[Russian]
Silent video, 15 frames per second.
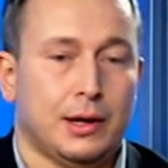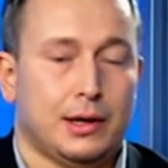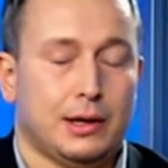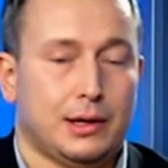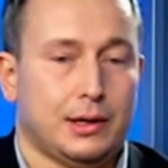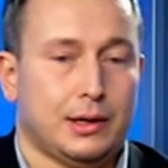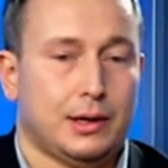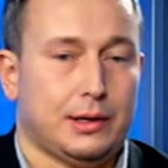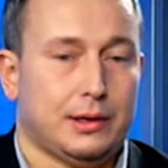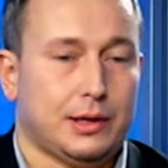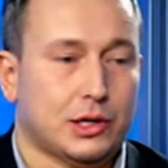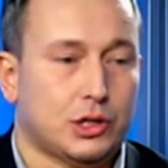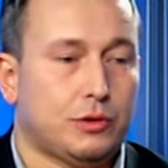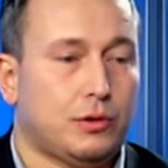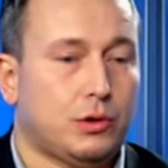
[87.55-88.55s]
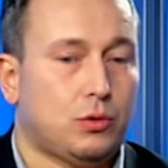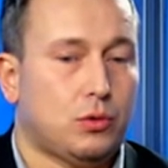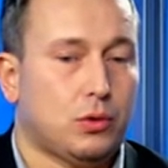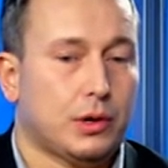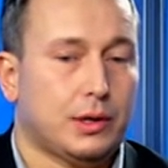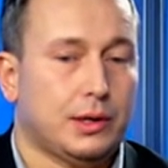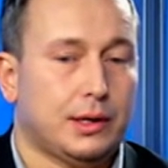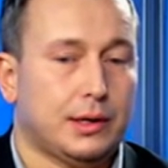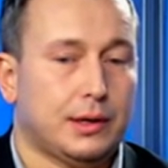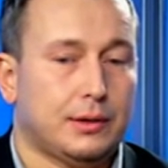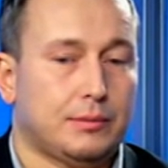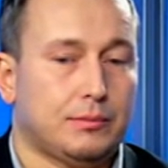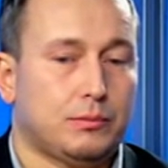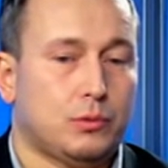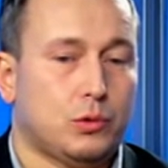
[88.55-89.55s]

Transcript: э, нашего города.